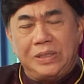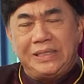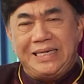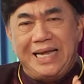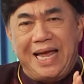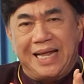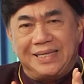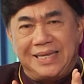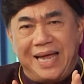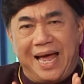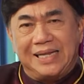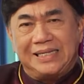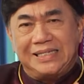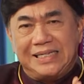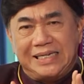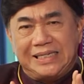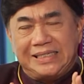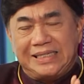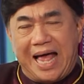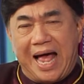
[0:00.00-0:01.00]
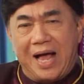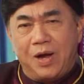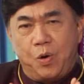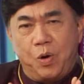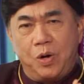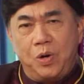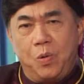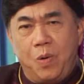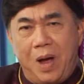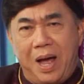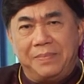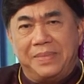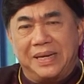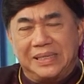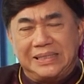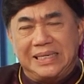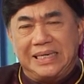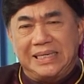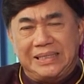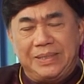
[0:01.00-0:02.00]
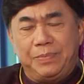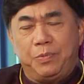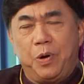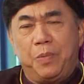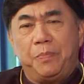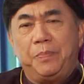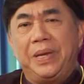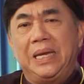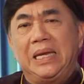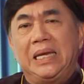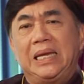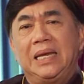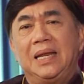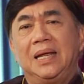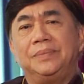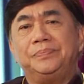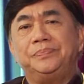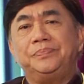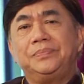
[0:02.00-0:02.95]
ที่อาจารย์ศึกษาค้นคว้ามา 40 กว่าปีเนี่ย